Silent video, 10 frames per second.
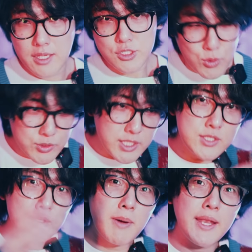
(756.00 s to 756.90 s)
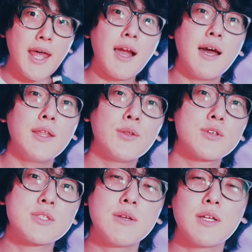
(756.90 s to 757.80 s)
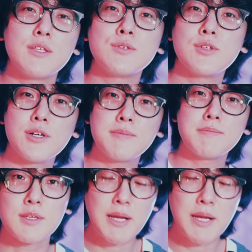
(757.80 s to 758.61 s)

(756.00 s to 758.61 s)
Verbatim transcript: 小説のまあ流れとしてはですよ。